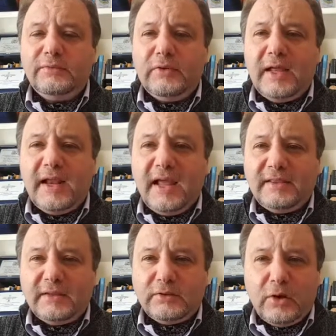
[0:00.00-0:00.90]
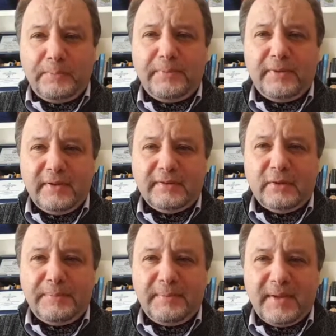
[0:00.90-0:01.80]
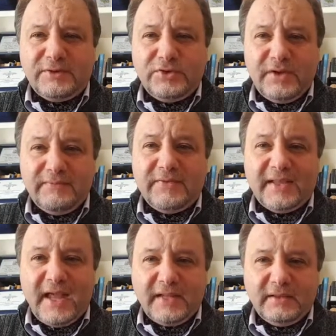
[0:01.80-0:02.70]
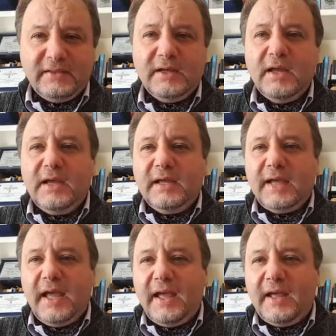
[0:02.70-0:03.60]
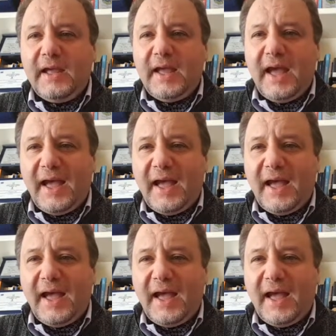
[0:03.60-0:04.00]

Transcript: sulla rete, troppo, e troppe immagini invadenti che eh,